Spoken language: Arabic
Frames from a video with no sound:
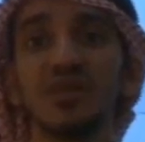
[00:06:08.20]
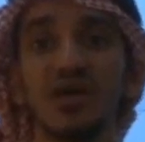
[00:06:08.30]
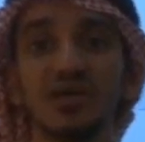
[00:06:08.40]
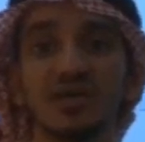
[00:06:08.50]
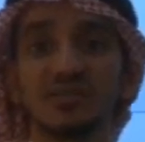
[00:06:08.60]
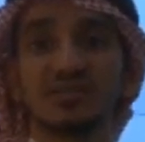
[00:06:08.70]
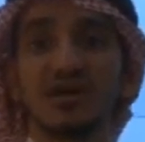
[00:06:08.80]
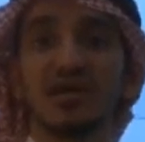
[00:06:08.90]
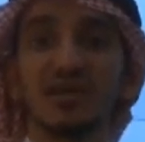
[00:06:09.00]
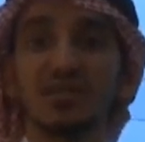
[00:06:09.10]
ناحيه
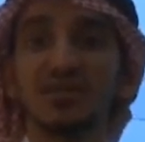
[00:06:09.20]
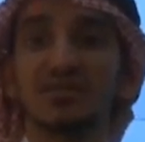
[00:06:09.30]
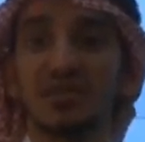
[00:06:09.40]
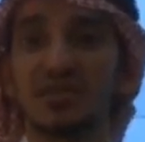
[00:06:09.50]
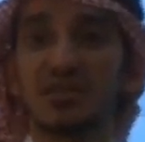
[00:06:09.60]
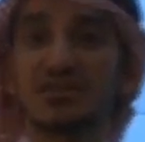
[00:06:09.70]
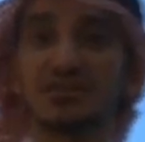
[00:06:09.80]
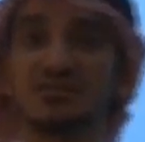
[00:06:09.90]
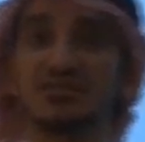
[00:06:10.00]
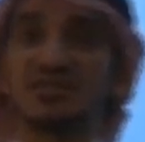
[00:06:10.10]
ايضا
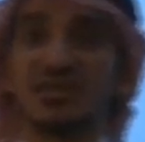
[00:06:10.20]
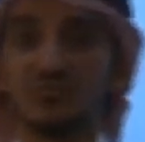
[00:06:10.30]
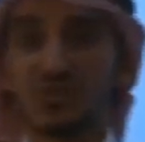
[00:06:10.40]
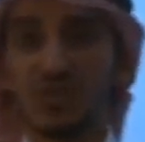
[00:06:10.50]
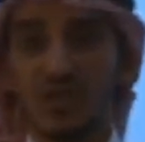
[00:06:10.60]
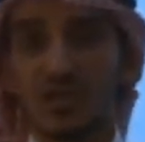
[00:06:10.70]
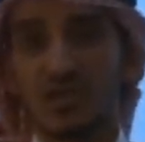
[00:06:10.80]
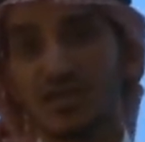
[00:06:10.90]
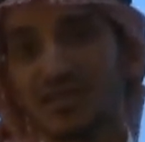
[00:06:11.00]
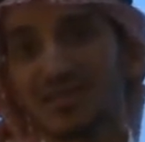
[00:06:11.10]
انك تستكمل
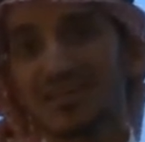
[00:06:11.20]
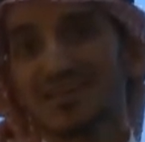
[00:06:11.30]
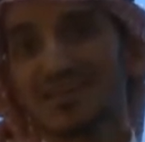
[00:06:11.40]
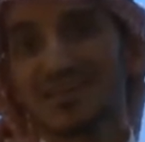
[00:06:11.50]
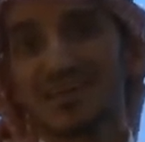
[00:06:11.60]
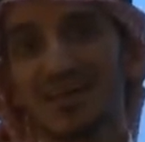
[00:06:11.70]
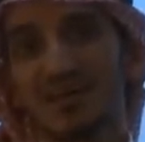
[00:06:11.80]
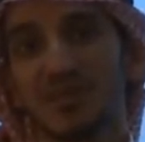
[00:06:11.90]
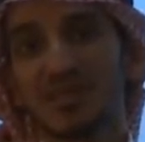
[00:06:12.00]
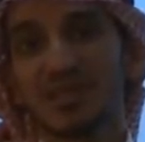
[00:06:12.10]

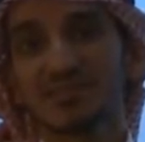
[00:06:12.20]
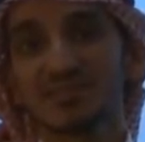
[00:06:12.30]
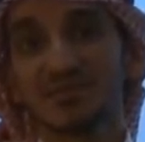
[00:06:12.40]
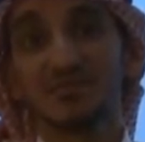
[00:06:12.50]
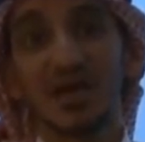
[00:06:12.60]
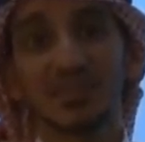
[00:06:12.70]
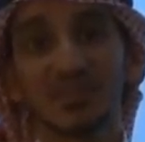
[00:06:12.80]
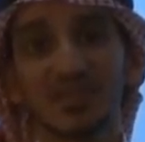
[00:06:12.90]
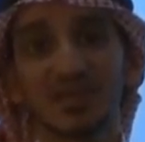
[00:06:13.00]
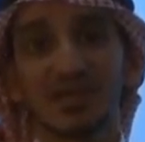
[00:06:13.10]
عمليه
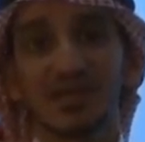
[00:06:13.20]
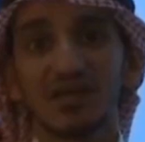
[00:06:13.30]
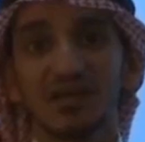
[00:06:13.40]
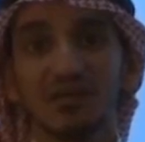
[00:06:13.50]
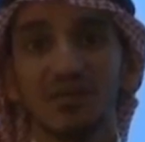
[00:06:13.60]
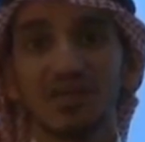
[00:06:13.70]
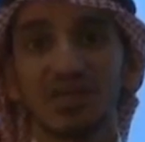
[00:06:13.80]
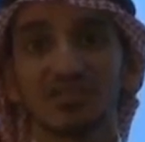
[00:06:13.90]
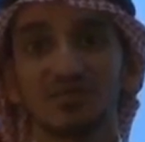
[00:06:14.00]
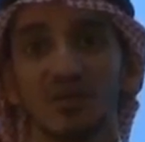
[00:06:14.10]
بحثك لماذا
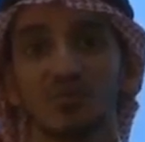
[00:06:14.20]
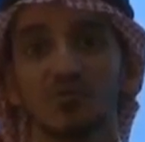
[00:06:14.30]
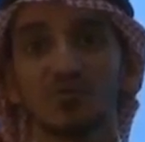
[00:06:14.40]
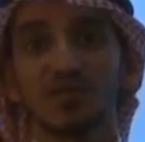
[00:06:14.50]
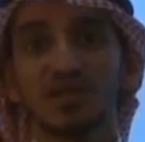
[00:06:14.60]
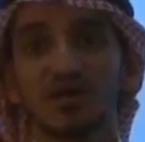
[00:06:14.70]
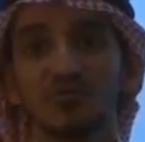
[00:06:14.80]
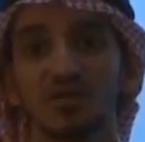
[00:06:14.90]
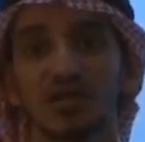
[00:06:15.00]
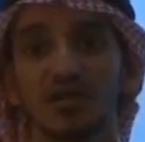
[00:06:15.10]
يا شباب لو اني انا
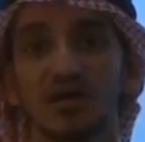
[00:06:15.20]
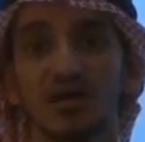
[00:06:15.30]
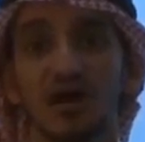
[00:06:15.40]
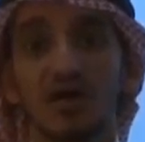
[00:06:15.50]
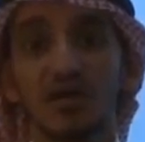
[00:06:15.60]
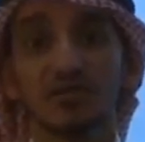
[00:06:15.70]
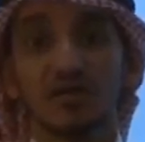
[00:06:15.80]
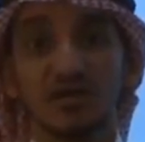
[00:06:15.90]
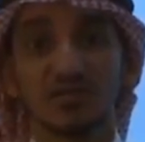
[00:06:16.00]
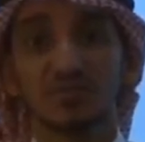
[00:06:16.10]
اقول لك انا هذه
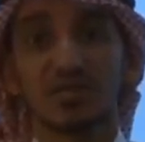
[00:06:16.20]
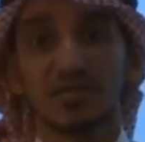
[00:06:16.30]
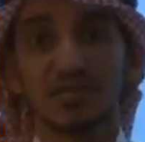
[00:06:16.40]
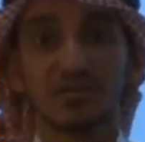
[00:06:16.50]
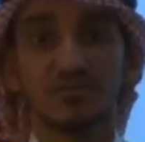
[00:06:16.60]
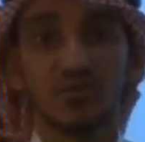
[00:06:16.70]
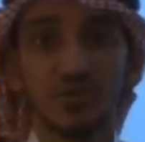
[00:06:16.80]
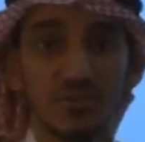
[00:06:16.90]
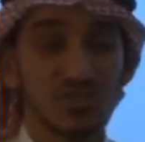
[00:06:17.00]
اعتبرها لك مهمه